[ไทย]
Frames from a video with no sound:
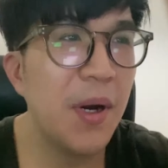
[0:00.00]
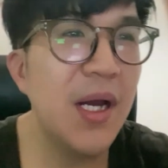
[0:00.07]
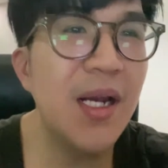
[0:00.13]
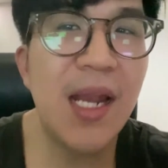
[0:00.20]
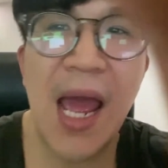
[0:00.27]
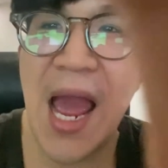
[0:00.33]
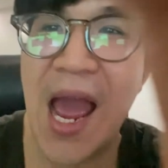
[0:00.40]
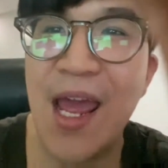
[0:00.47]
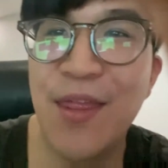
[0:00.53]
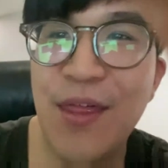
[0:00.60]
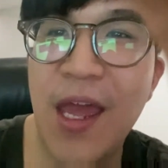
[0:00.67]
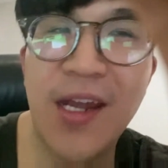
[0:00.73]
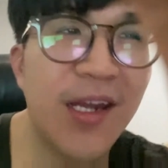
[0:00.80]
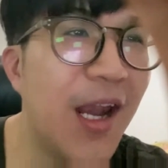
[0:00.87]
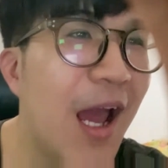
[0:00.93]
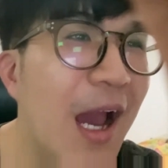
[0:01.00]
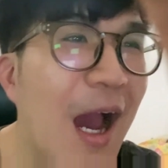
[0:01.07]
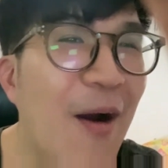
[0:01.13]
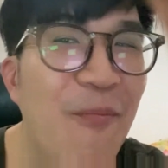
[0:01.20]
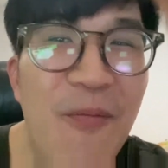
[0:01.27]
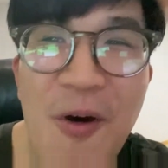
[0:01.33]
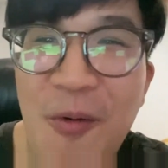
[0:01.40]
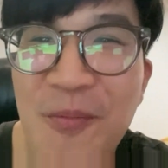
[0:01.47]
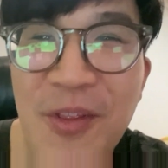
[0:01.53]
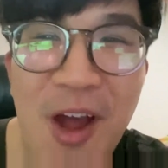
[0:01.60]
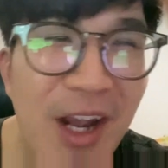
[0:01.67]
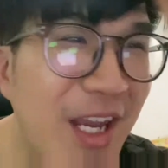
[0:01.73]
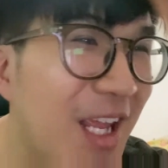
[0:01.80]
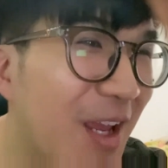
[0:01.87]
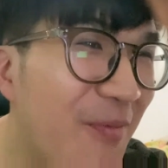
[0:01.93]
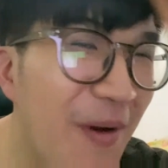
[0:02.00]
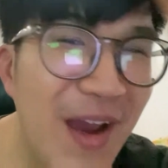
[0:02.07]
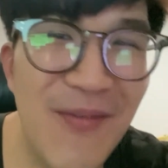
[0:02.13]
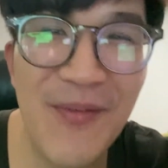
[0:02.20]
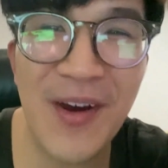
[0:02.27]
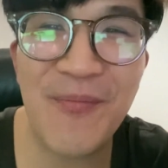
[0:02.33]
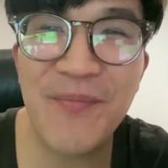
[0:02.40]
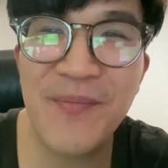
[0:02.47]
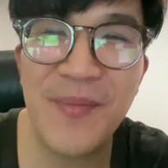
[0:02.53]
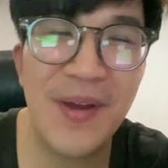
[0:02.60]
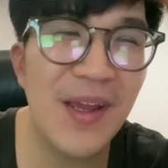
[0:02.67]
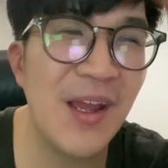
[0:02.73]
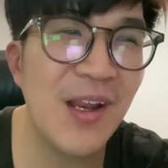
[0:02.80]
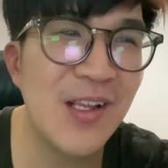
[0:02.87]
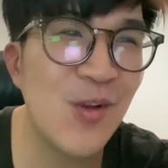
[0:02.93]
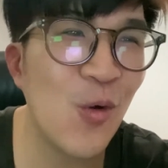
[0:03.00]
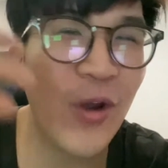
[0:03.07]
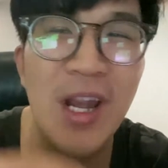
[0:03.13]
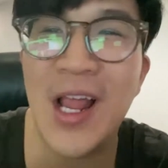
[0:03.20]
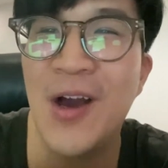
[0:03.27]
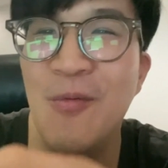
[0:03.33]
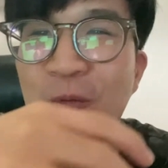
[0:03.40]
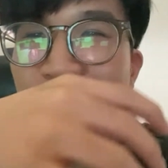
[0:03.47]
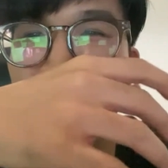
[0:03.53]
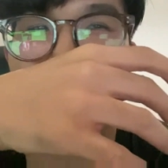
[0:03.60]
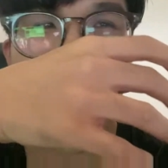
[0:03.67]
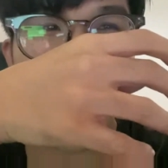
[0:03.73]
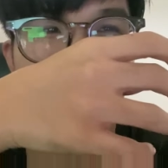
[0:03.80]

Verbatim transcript: เพิ่งถ่ายเสร็จนะครับผมตอนนี้มั่งแบบเอื่นชุดแล้ววุ่นวา